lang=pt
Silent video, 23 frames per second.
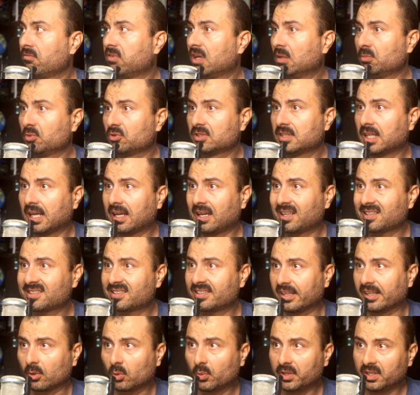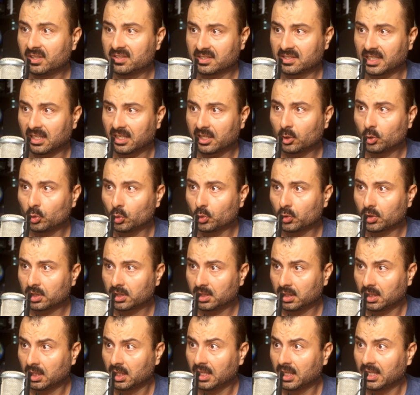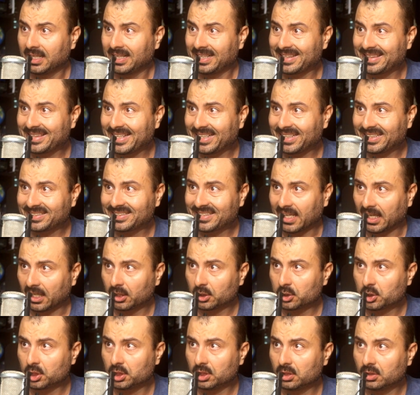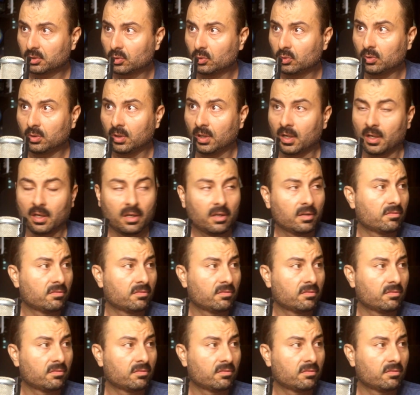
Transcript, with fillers: Vamos dar sequência na leitura desse artigo.